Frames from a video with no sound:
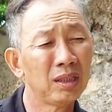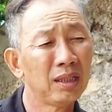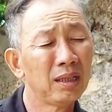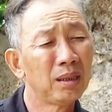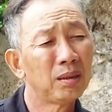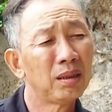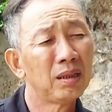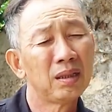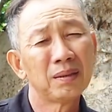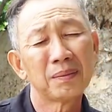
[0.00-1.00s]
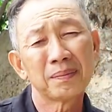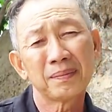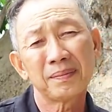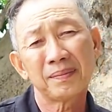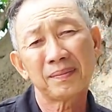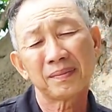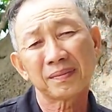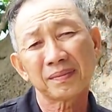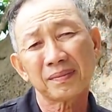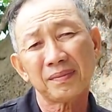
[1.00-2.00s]
dạ thưa chú mười là lúc chú
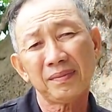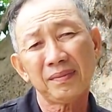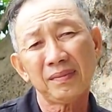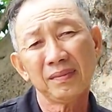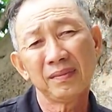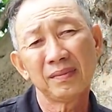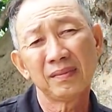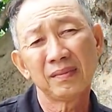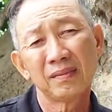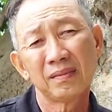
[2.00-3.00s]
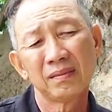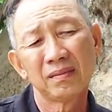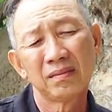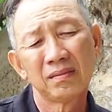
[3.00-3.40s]
mười đi đó là năm mấy anh chú